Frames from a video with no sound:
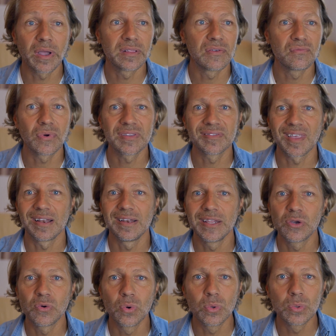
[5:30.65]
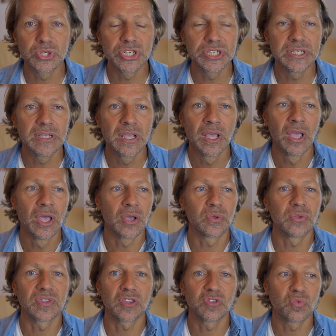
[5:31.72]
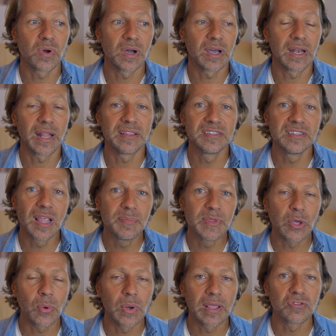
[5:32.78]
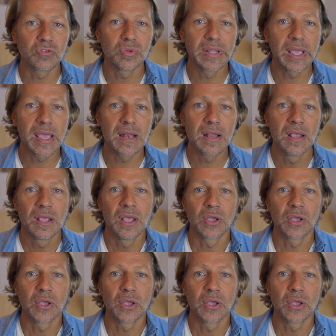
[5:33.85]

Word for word: Hein. Des fois, c'est à l'écologie, que ça soit à la dynamique relationnelle,